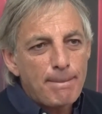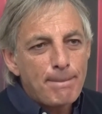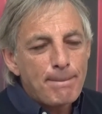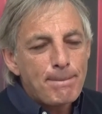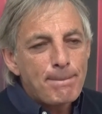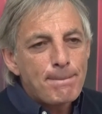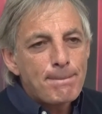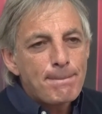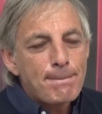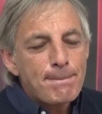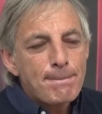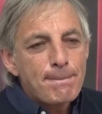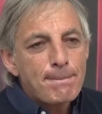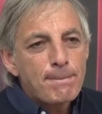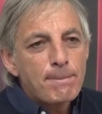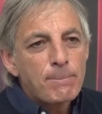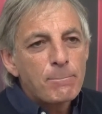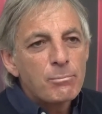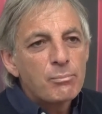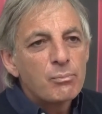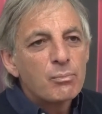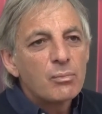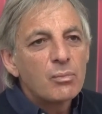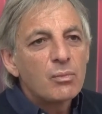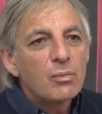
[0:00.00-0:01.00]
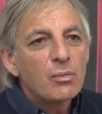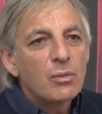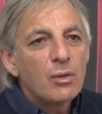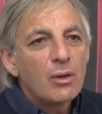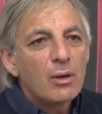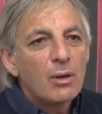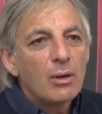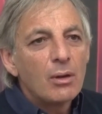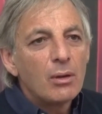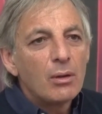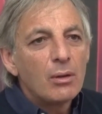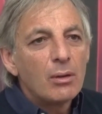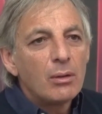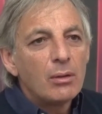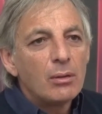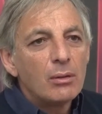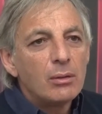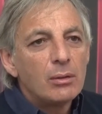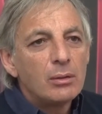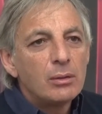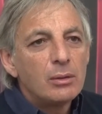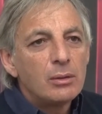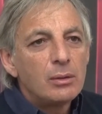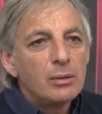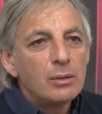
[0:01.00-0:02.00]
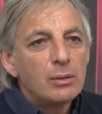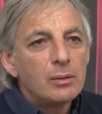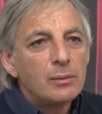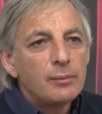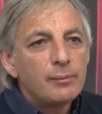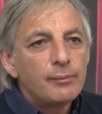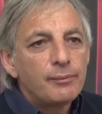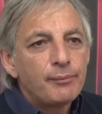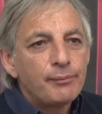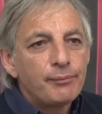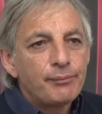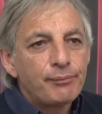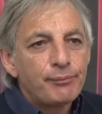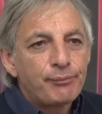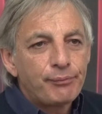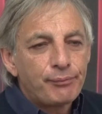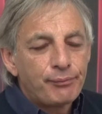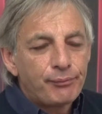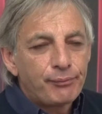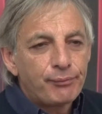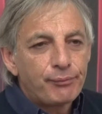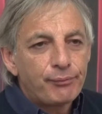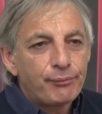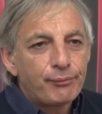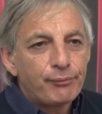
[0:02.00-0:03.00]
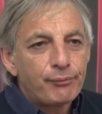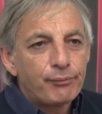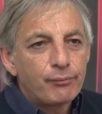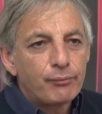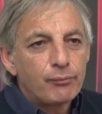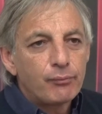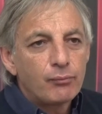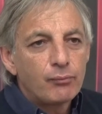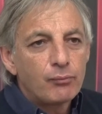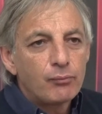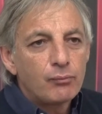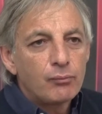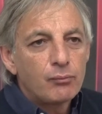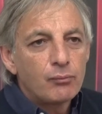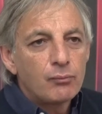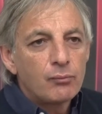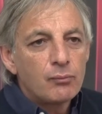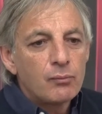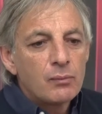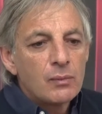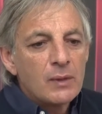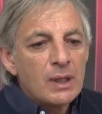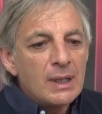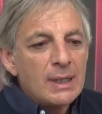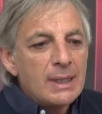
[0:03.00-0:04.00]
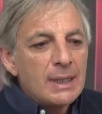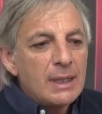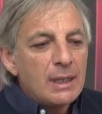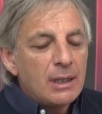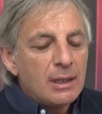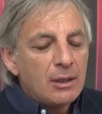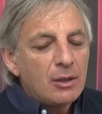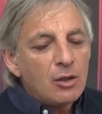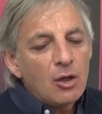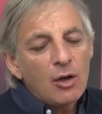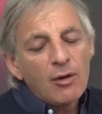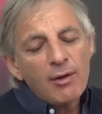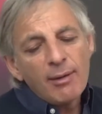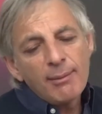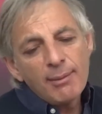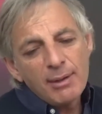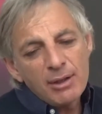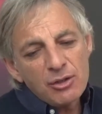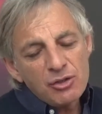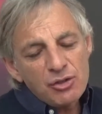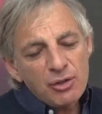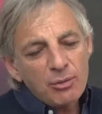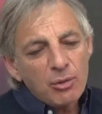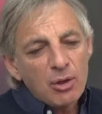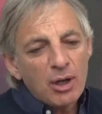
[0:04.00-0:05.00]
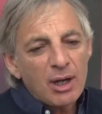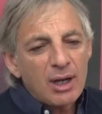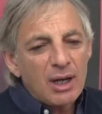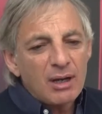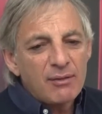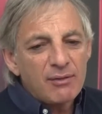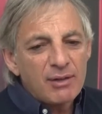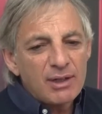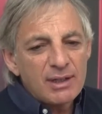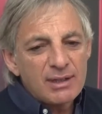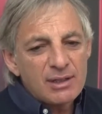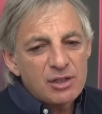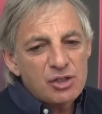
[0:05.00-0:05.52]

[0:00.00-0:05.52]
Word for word: Gli infortuni di Calvanese nel riscaldamento? No, vabbè, diciamo che Calvanese